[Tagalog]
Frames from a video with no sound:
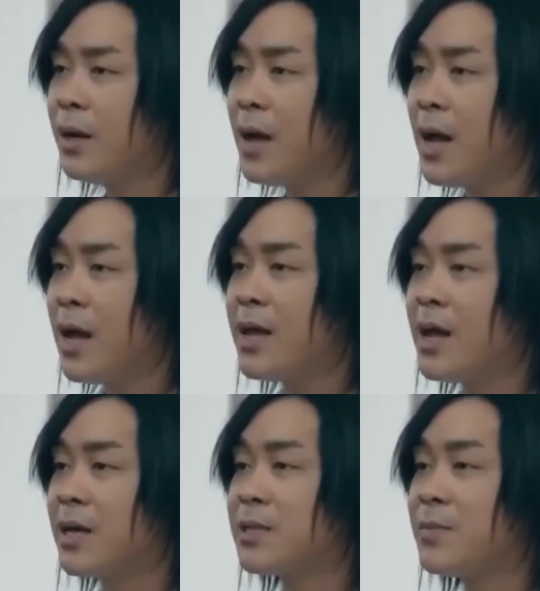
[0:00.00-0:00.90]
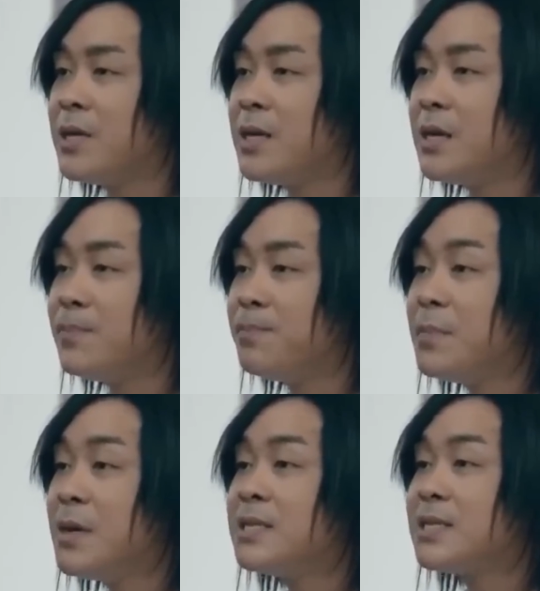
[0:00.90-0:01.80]
kasi kailangan niya ng ilang
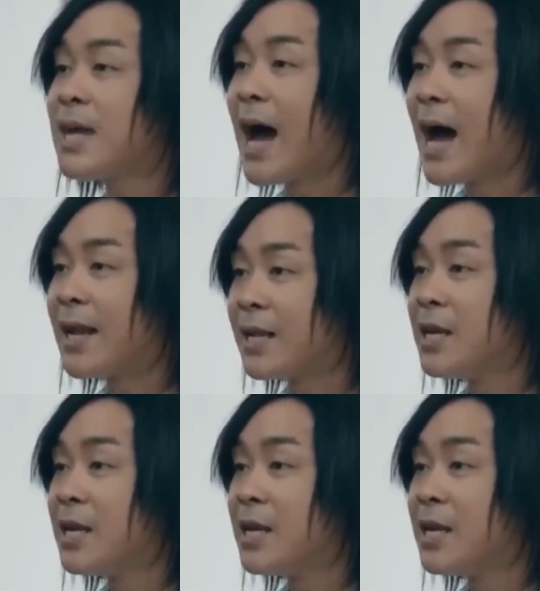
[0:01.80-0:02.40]
mga plato at mga